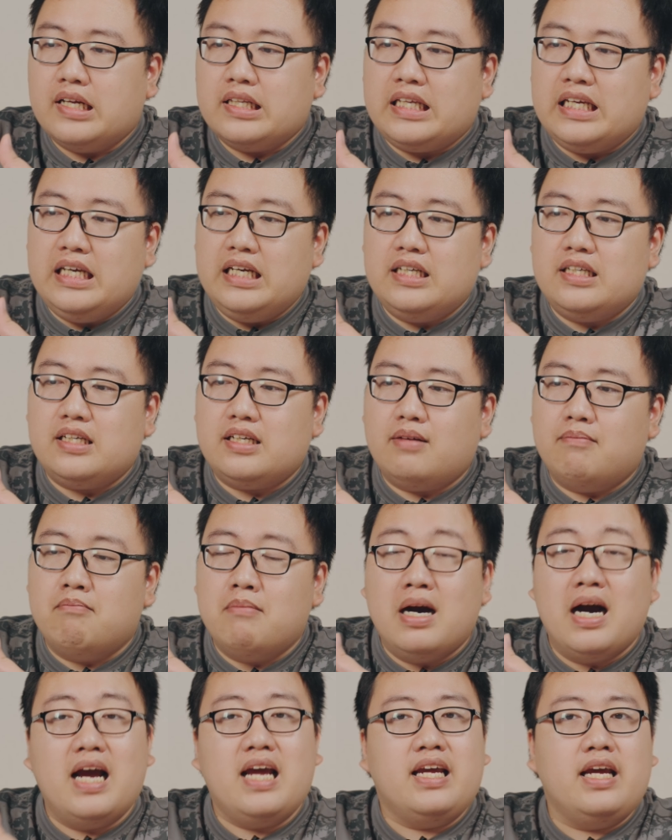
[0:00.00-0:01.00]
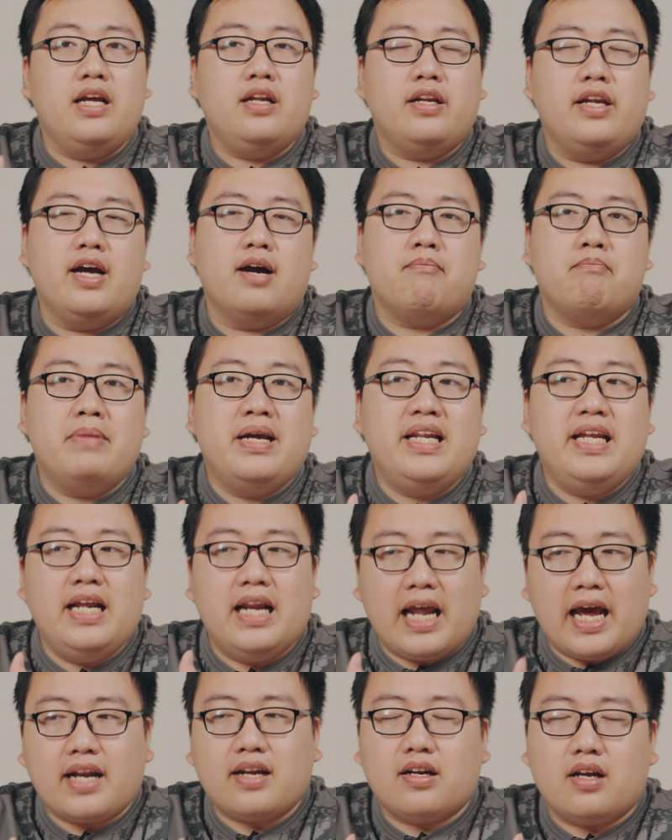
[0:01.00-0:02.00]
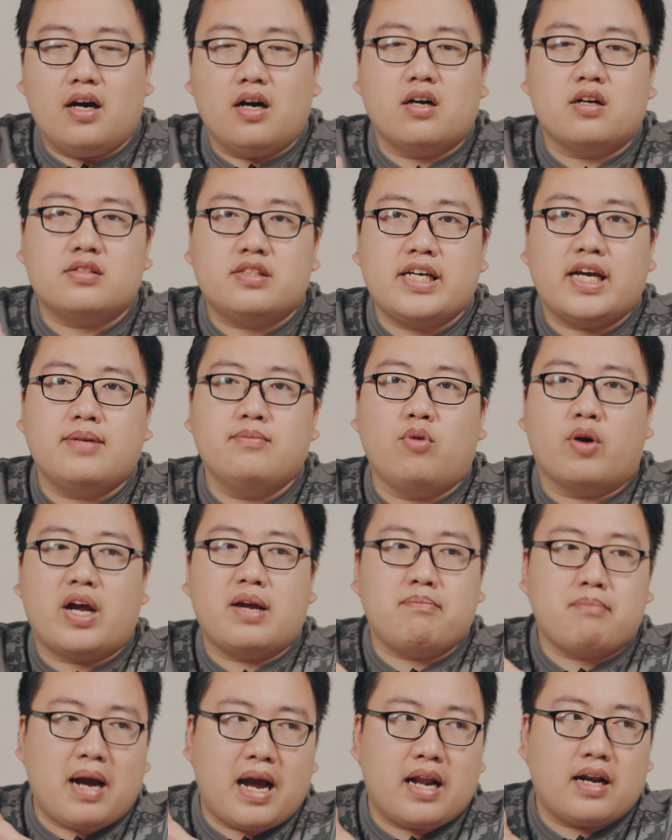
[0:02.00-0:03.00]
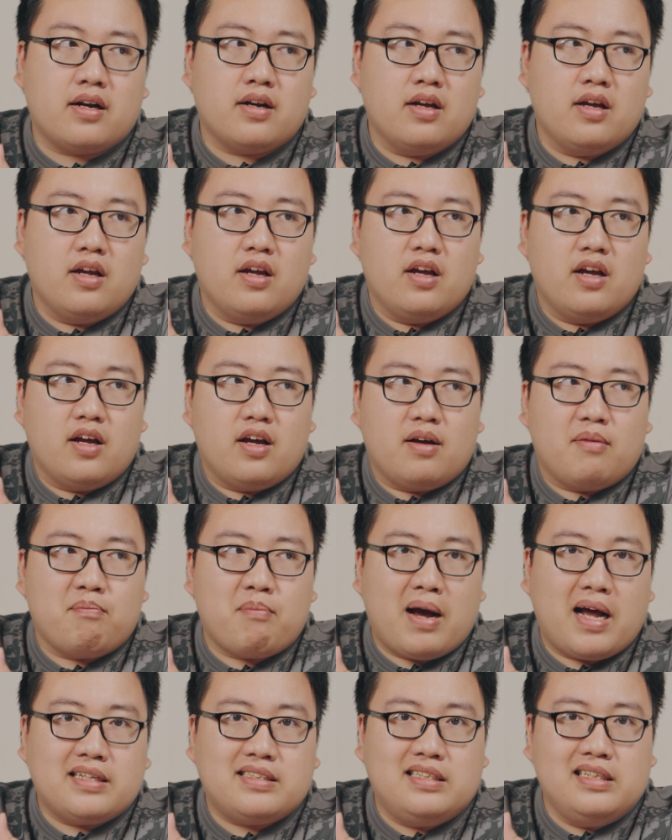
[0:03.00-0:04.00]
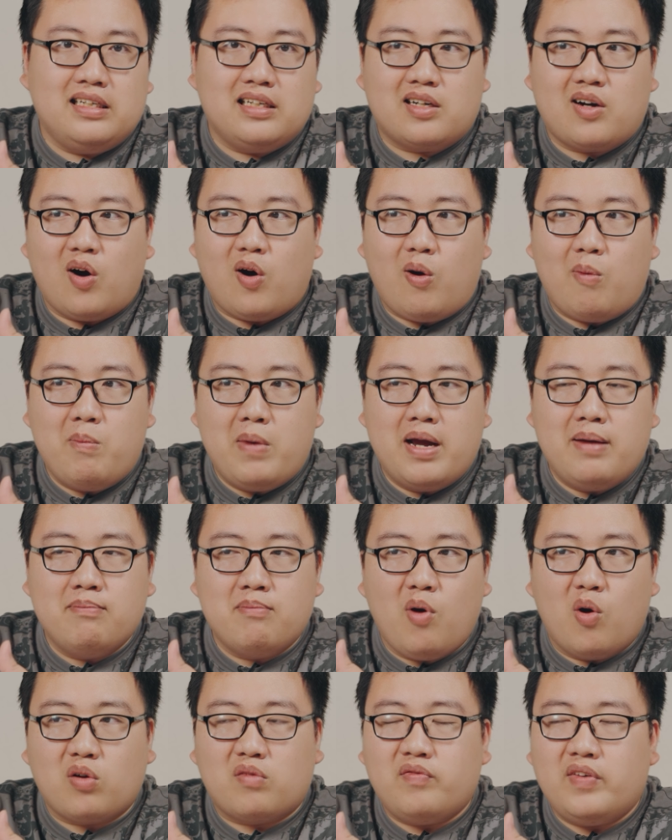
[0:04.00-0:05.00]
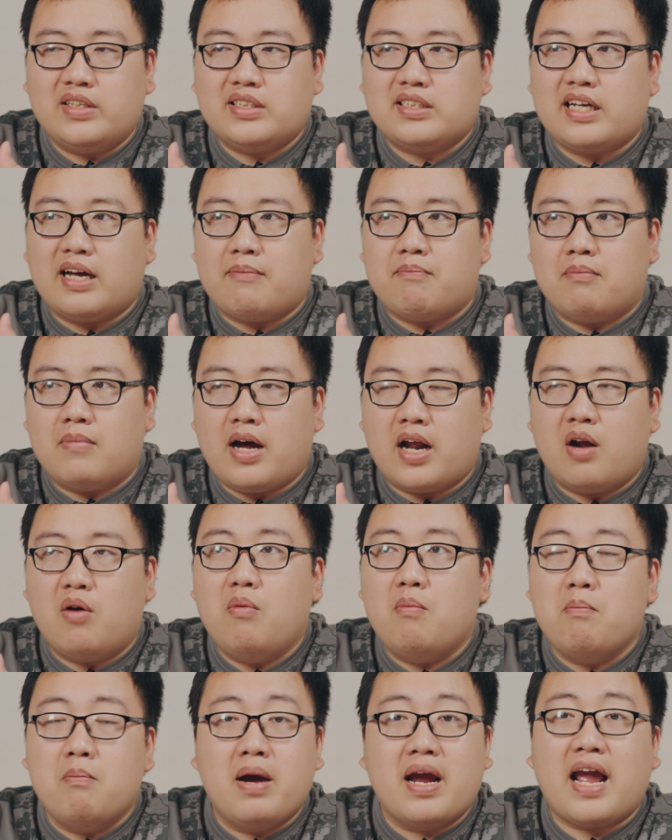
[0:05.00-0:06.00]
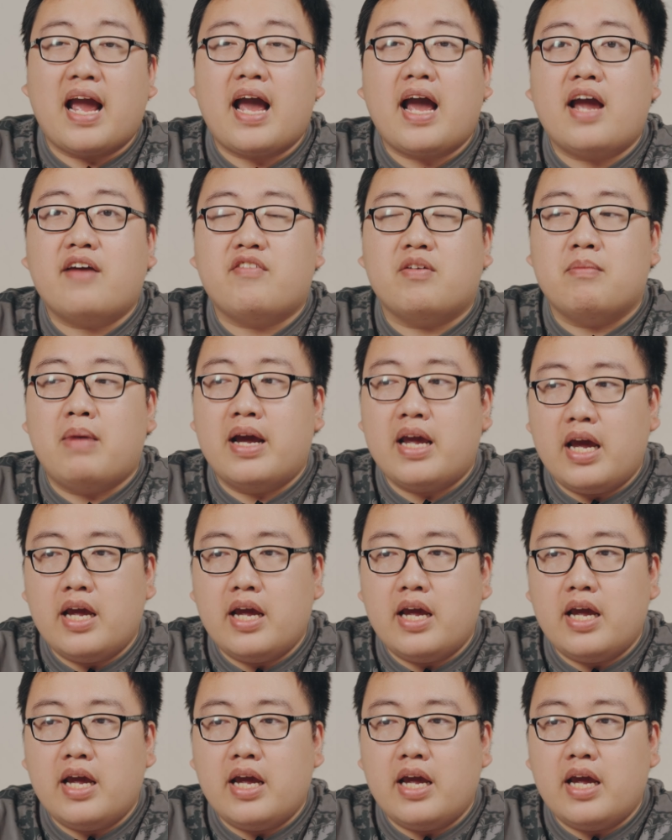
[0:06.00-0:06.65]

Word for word: Thì 10.000 điểm mini LED ở trên một cái màn mà chỉ có 12 phải mấy